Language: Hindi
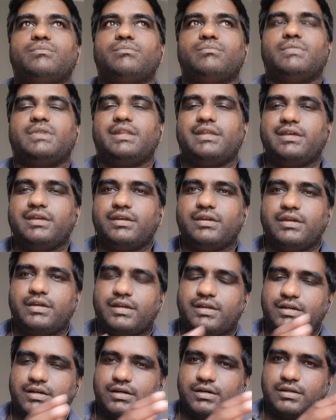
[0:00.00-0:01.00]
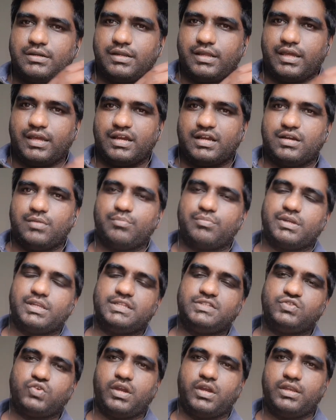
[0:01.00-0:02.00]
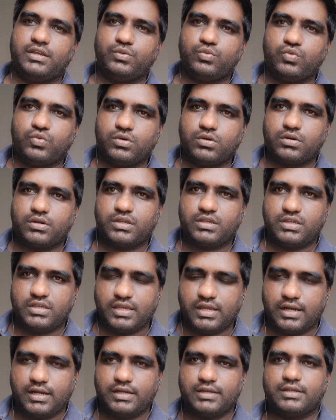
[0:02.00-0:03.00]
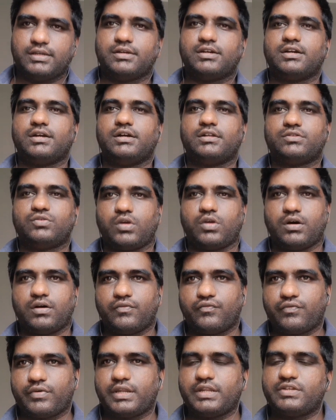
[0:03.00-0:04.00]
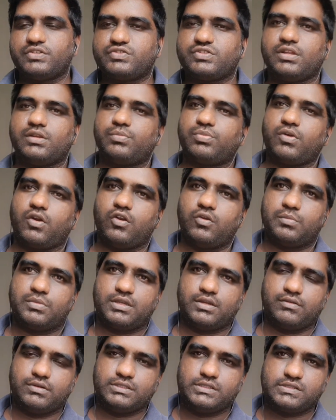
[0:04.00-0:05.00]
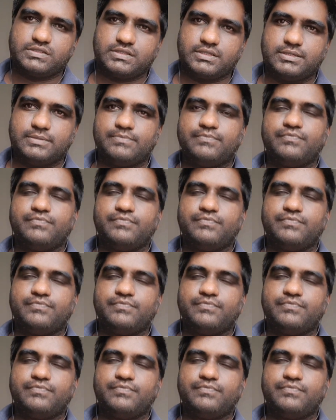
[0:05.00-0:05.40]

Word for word: मैंने एक नया कंपनी ज्वाइन किया है थोड़ा फाइनेंशियल प्रॉब्लम की वजह से